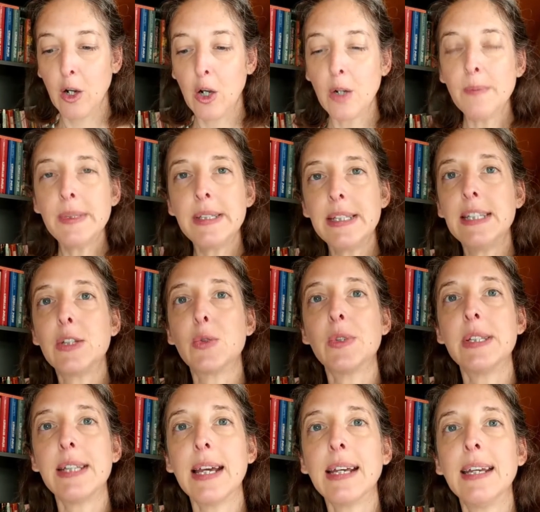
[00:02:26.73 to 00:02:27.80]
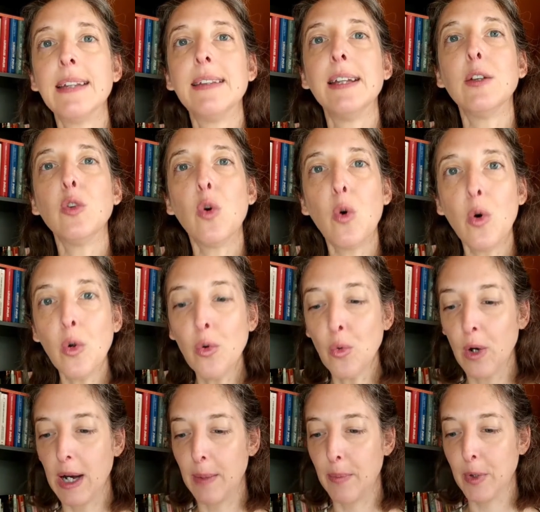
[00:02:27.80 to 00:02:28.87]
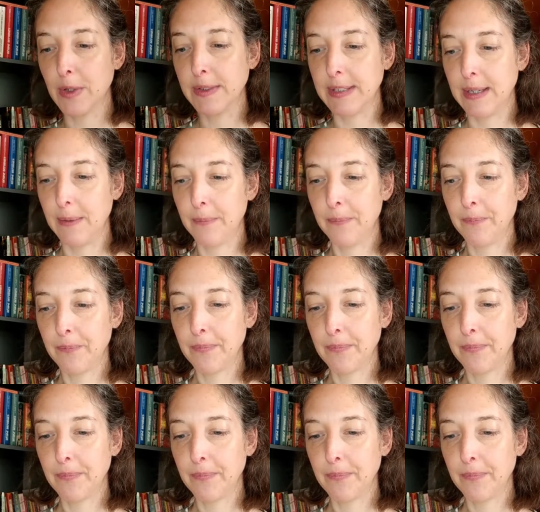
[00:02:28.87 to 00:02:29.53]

Comme si son sac était trop lourd à porter.